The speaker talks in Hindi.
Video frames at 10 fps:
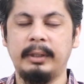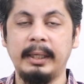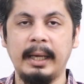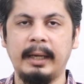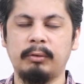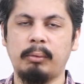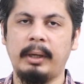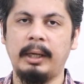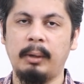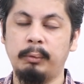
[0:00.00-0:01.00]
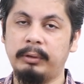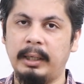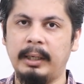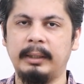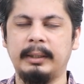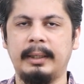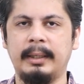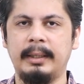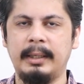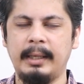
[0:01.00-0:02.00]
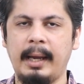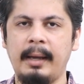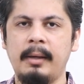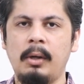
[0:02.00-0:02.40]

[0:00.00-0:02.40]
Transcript: टी आर एक्स कॉइन है उसके लिए खतरे की घंटी है